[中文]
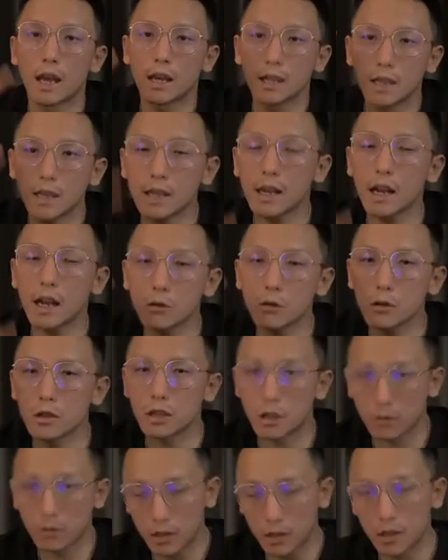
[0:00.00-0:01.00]
新员工
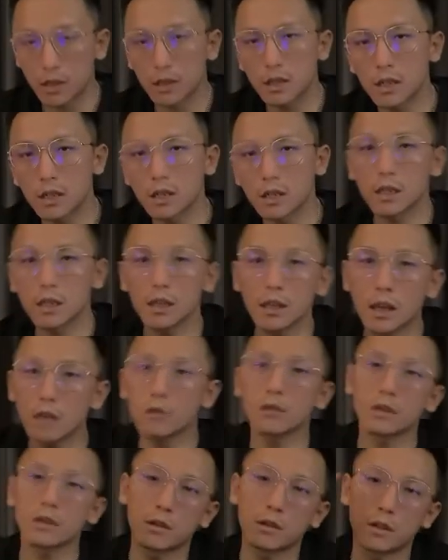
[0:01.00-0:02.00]
来了就来了，
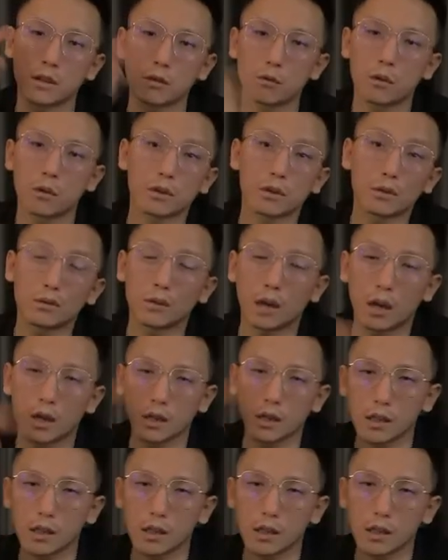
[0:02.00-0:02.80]
也没有人欢迎，